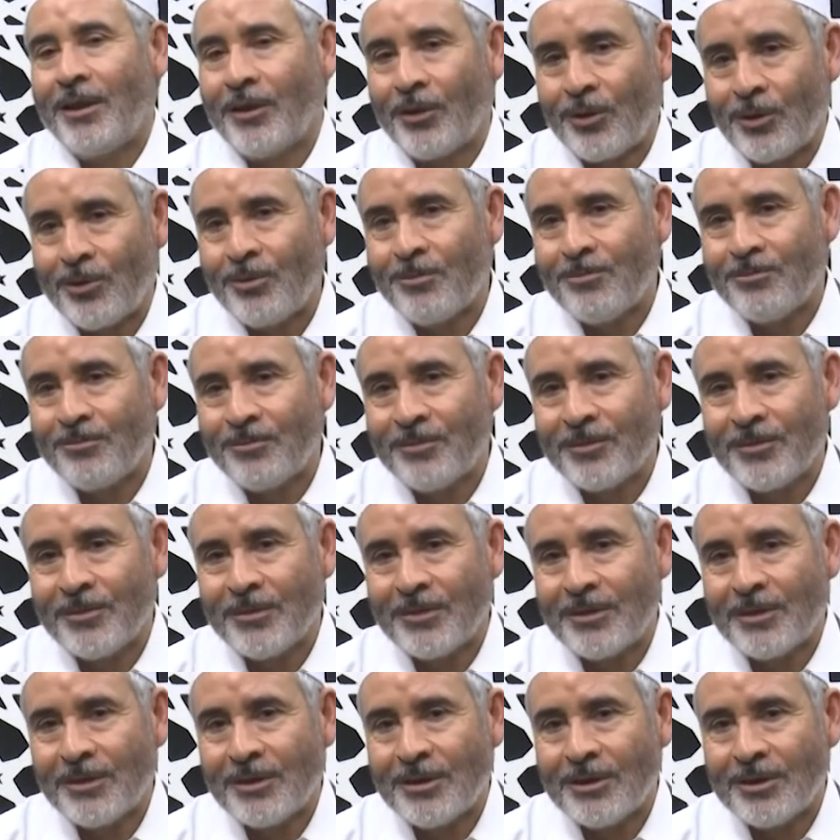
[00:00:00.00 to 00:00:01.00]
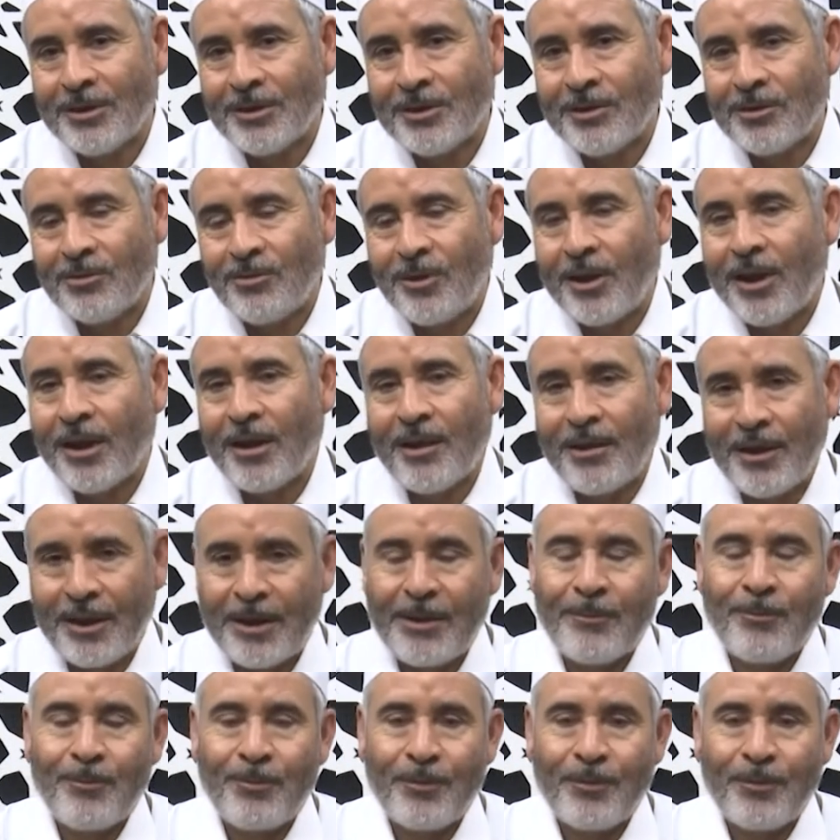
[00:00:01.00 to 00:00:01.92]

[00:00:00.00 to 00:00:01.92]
يصوم ويقضي